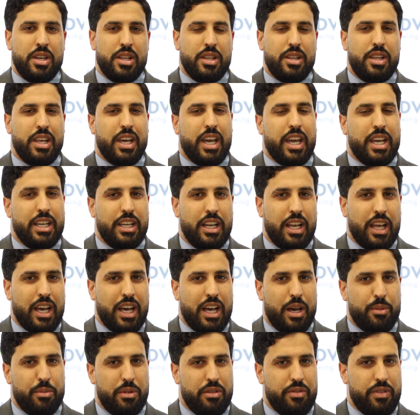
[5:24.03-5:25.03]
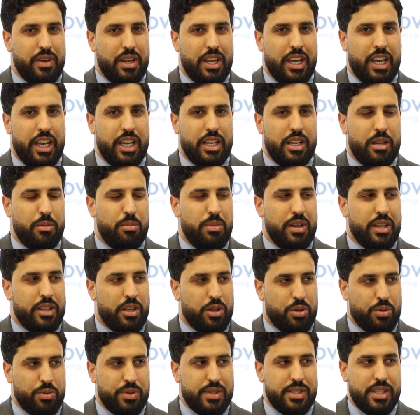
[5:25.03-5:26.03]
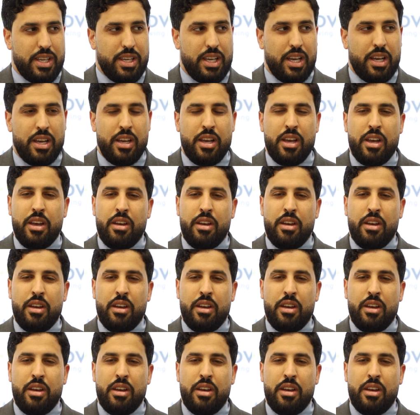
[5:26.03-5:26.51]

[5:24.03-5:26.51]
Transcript: الداخلي الخام الفلاحي للبلاد التونسية